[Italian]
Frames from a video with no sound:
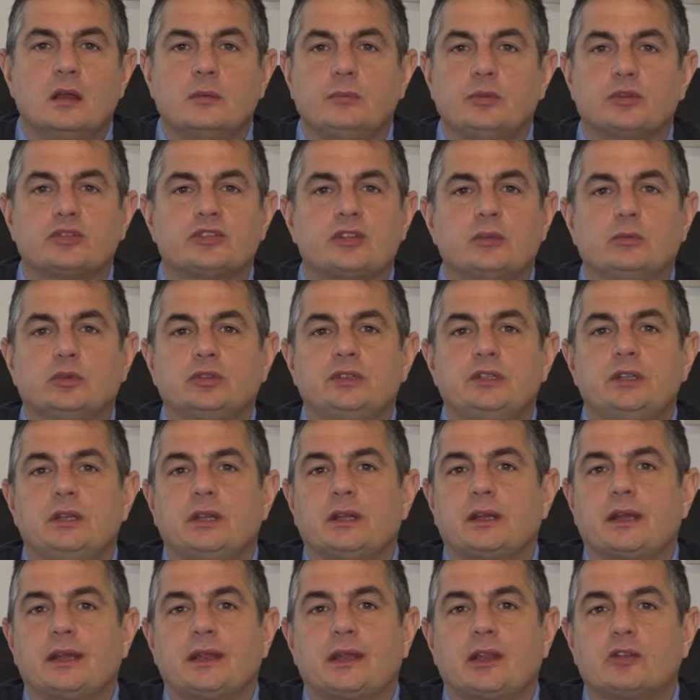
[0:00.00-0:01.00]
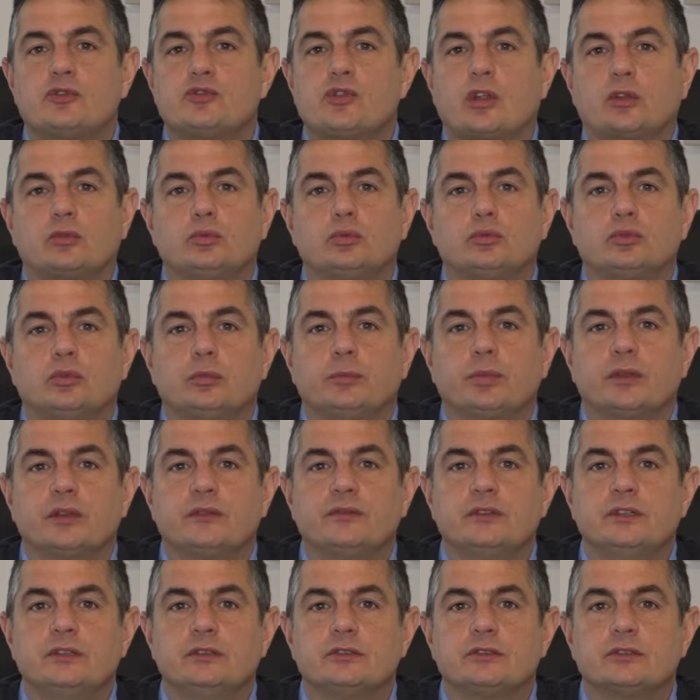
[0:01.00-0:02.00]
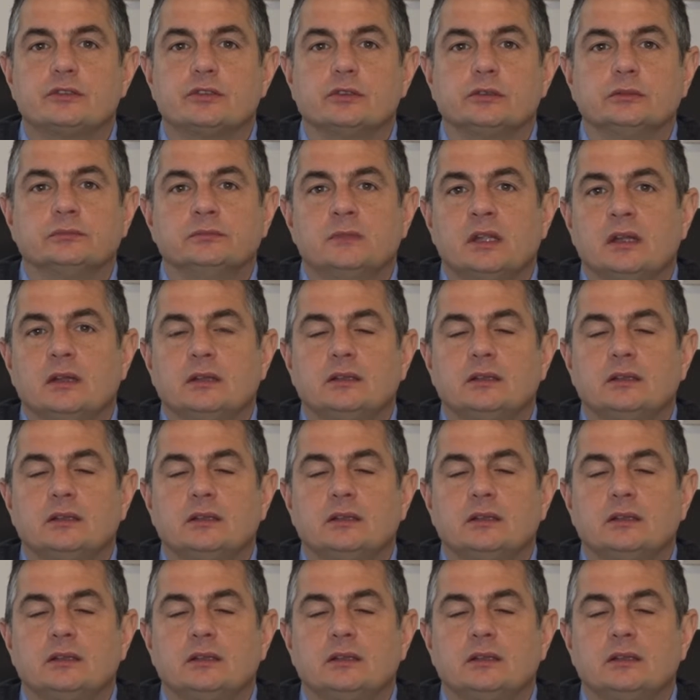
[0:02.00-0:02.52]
Possiamo dire che era già tutto previsto,